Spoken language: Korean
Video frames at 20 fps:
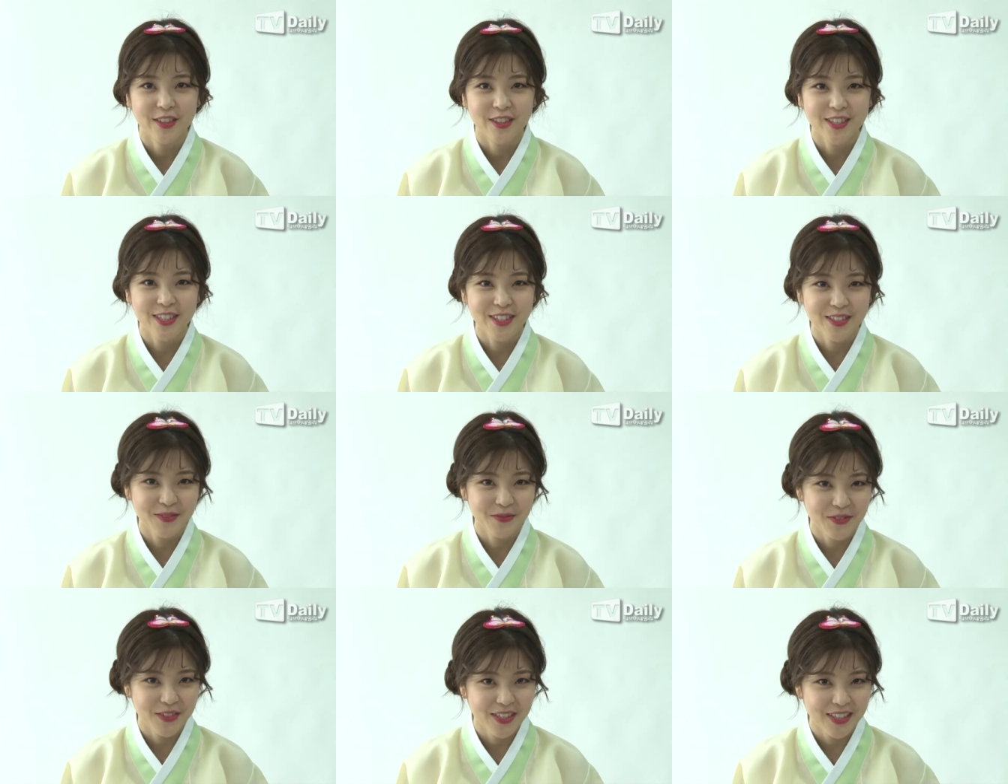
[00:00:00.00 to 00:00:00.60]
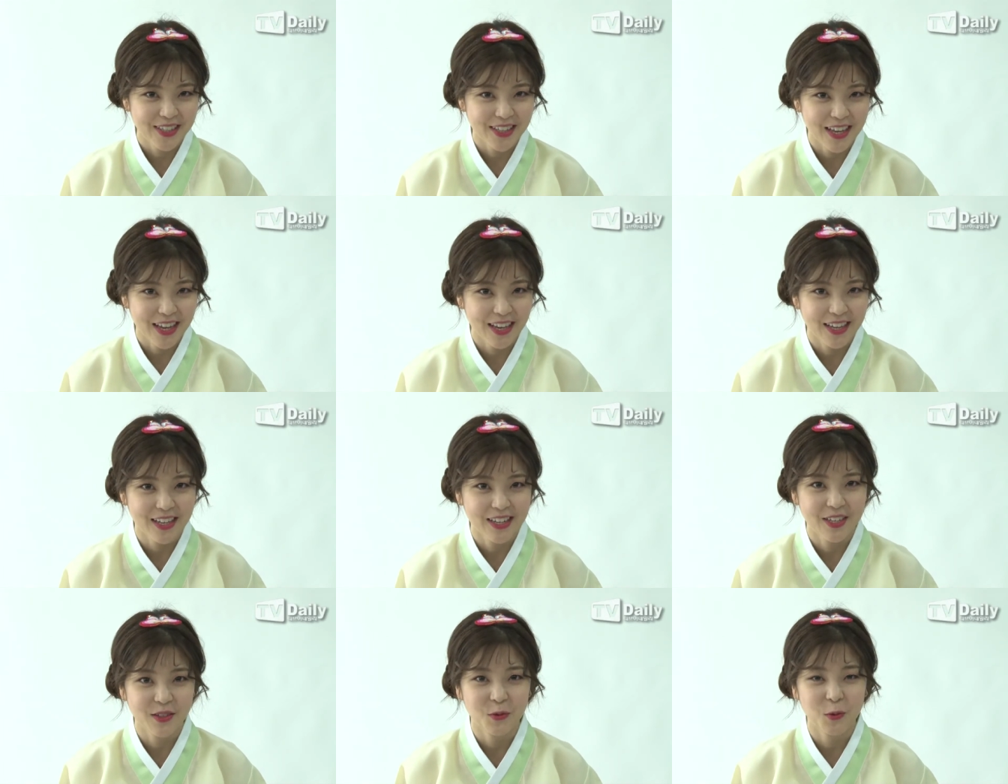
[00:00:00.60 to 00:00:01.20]

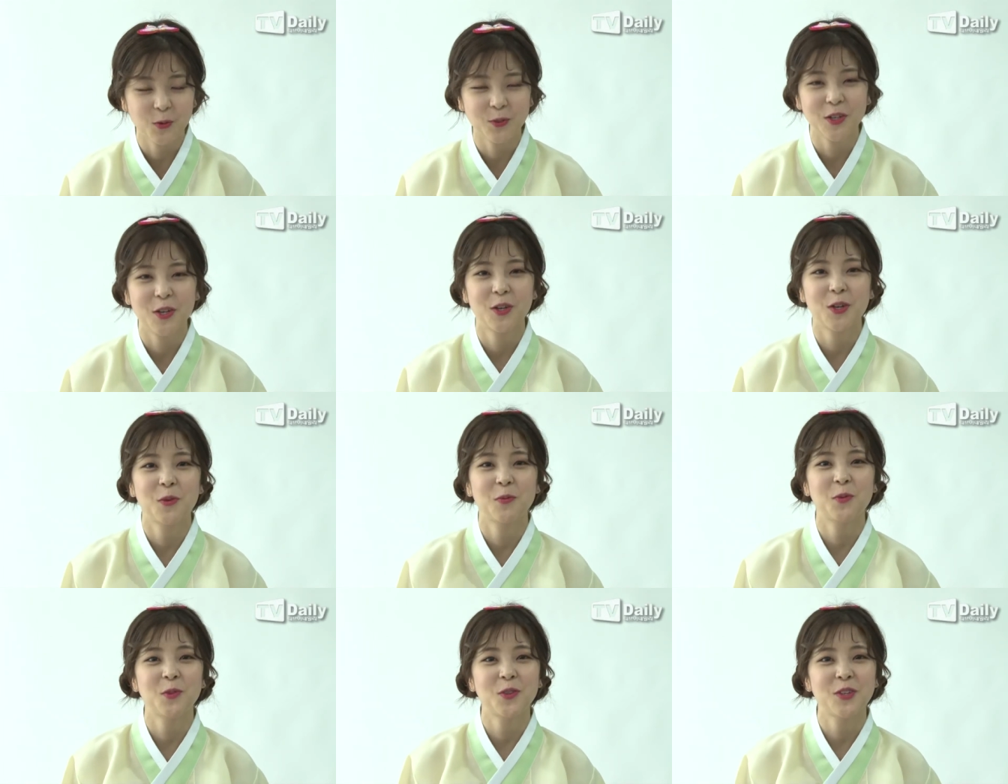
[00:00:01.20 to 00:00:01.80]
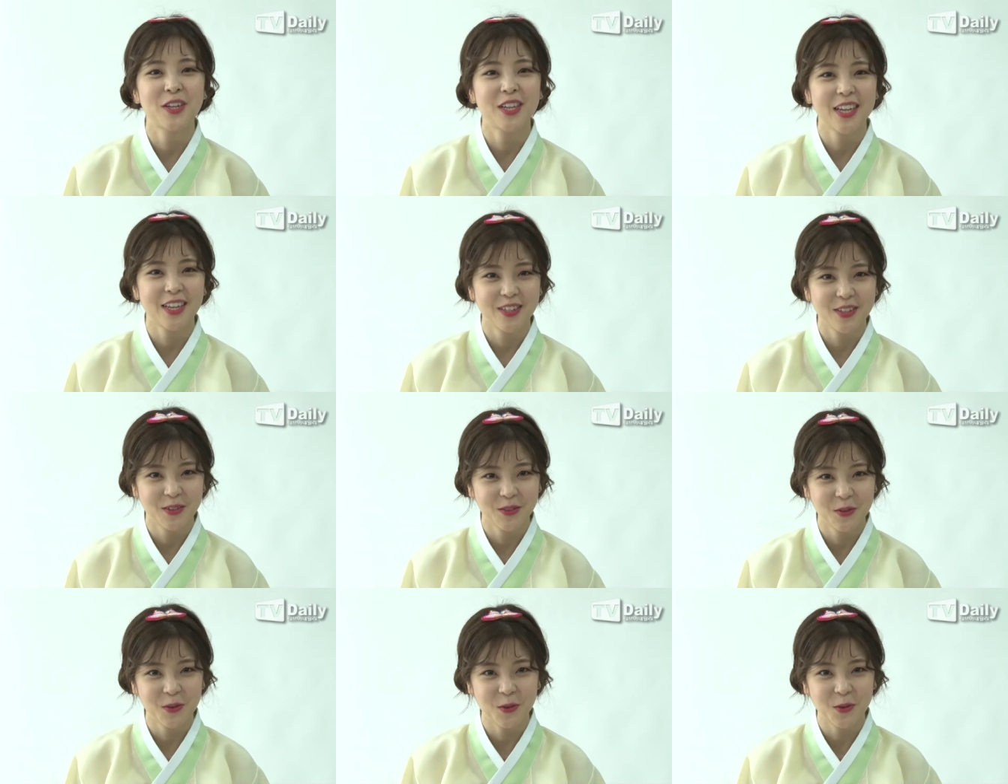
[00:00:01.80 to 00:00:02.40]
티브이데일리 독자
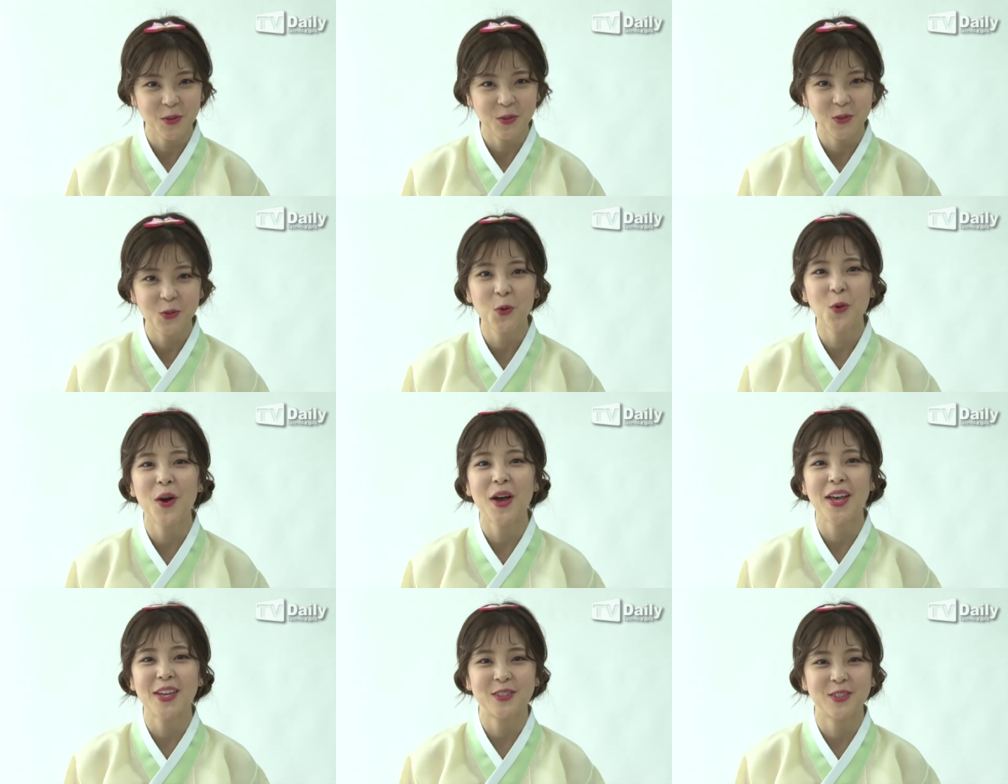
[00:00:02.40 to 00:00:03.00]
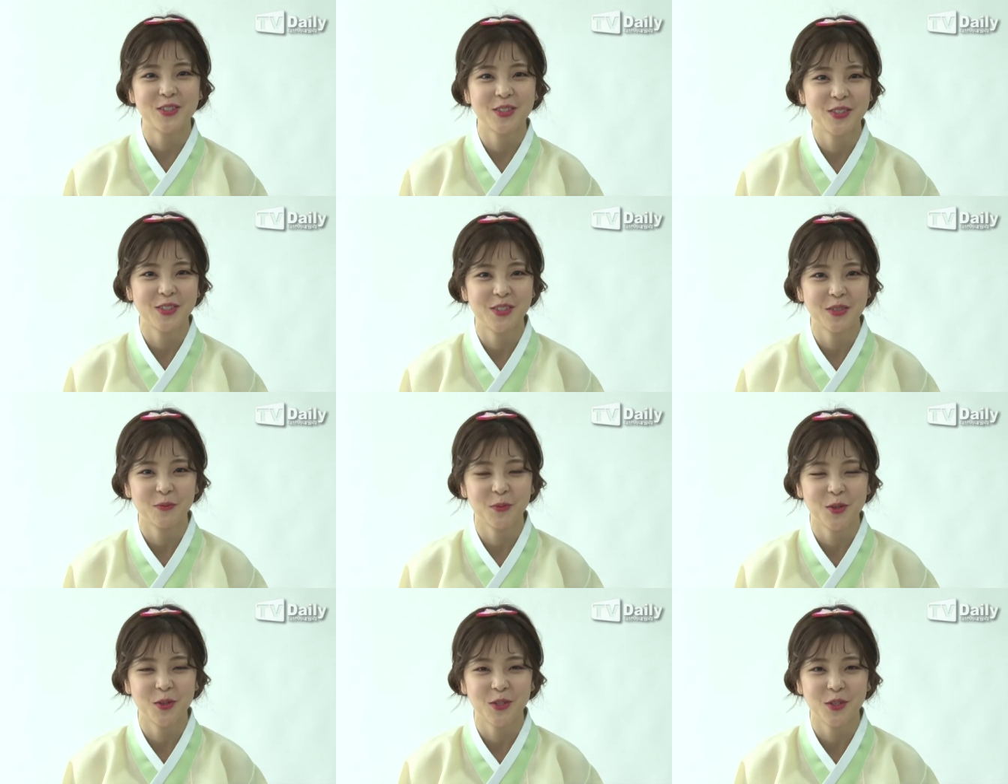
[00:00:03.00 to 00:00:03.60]
여러분들께서도 좋아해
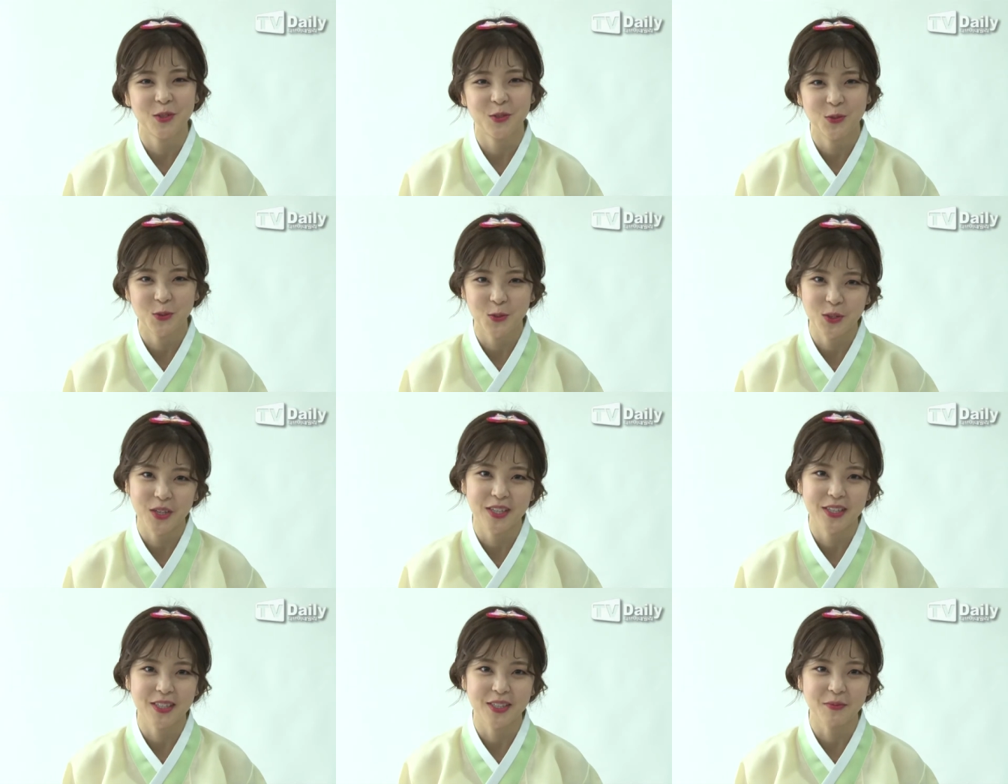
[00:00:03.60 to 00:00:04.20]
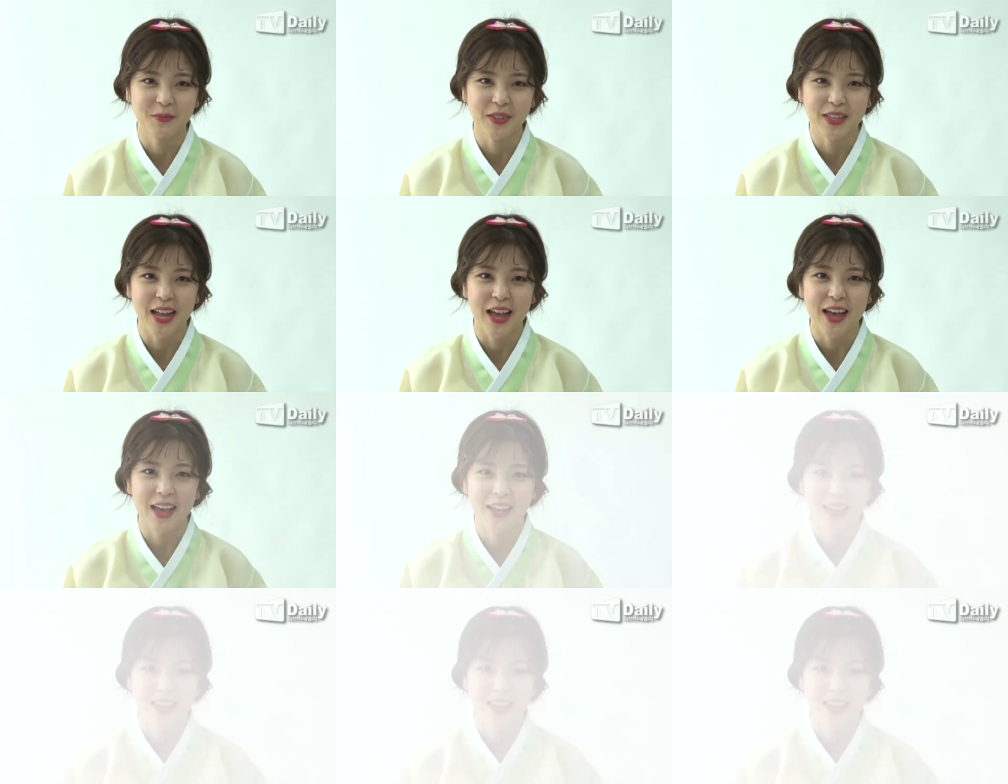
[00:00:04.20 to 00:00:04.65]
주셨으면 좋겠습니다.